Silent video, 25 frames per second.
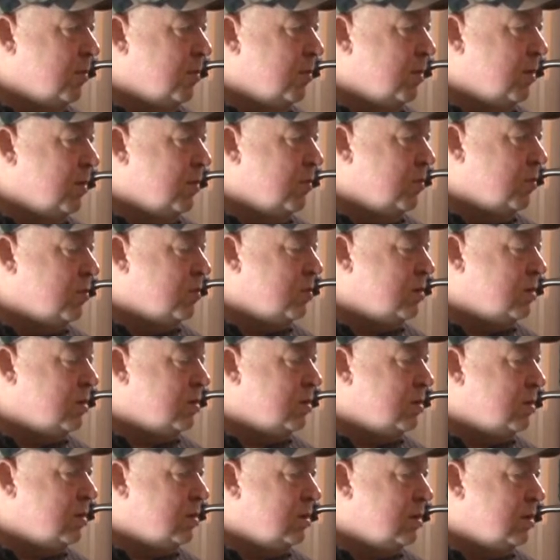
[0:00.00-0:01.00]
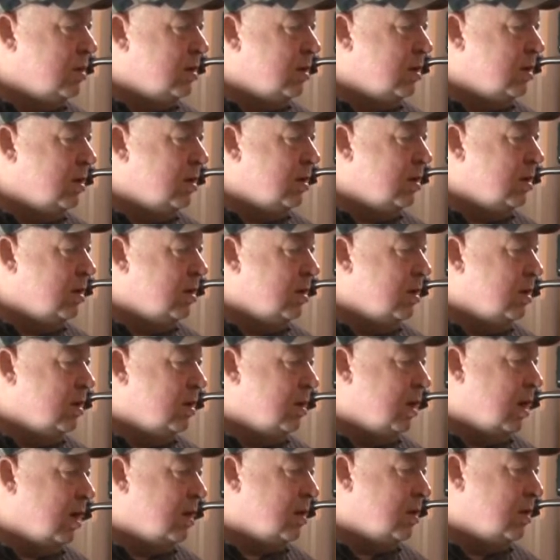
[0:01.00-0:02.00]
byli muzycy i,
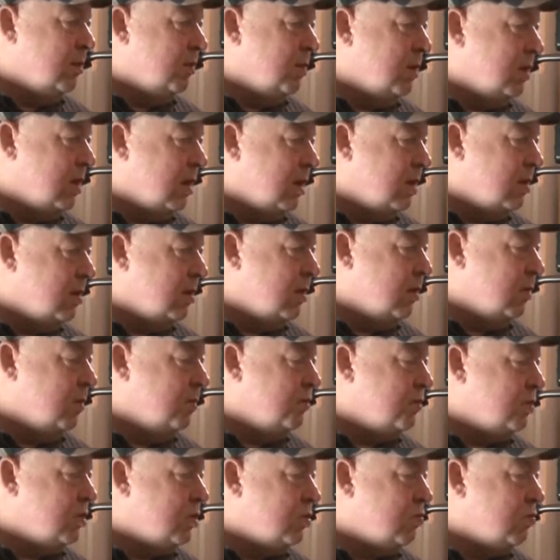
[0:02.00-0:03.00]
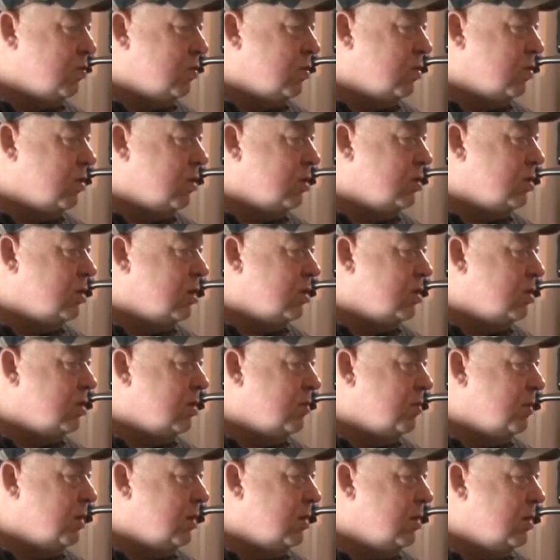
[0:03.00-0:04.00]
i jak gdyby tak no, przeszło to też na
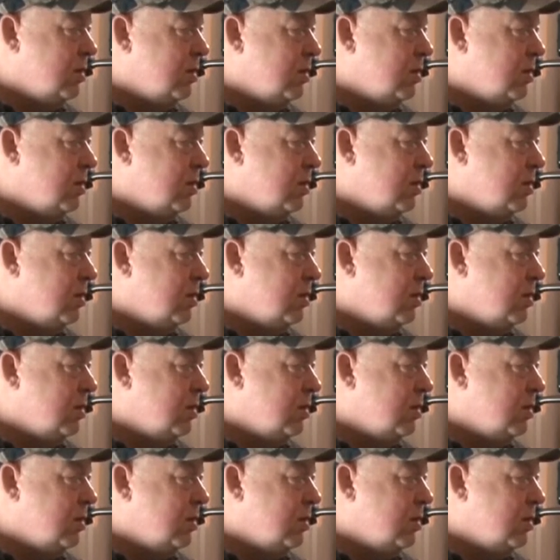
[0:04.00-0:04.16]
ciebie?